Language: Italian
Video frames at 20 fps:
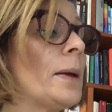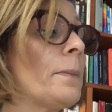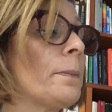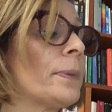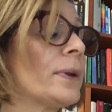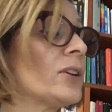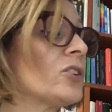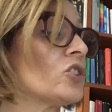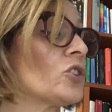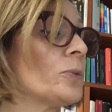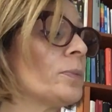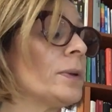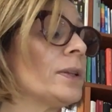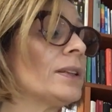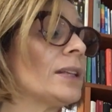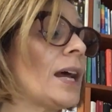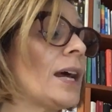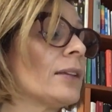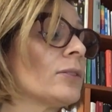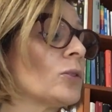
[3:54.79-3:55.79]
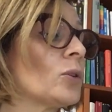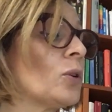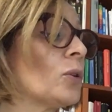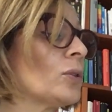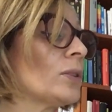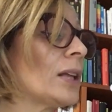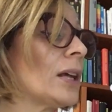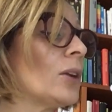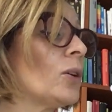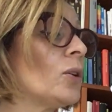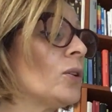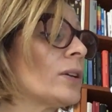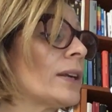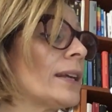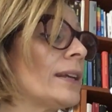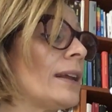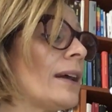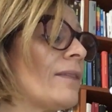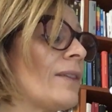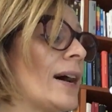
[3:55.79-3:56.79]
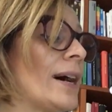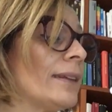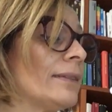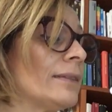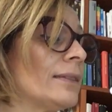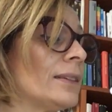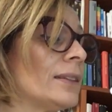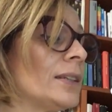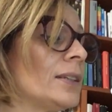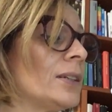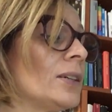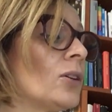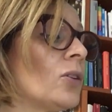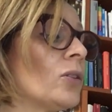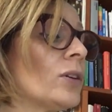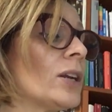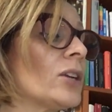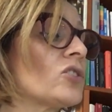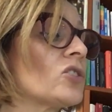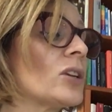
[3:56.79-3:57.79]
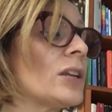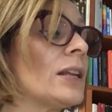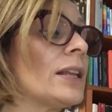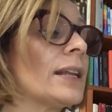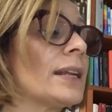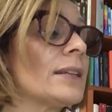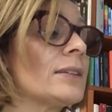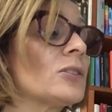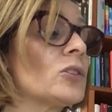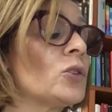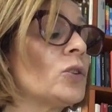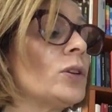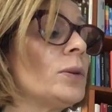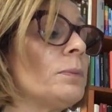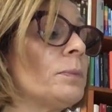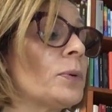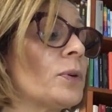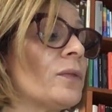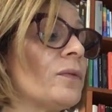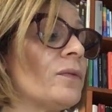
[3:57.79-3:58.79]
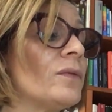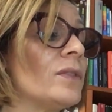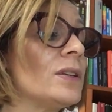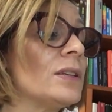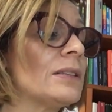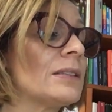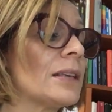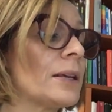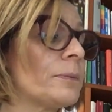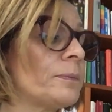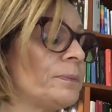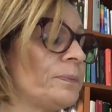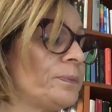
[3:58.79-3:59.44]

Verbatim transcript: precipitandolo talora in avanti con accelerazioni improvvise.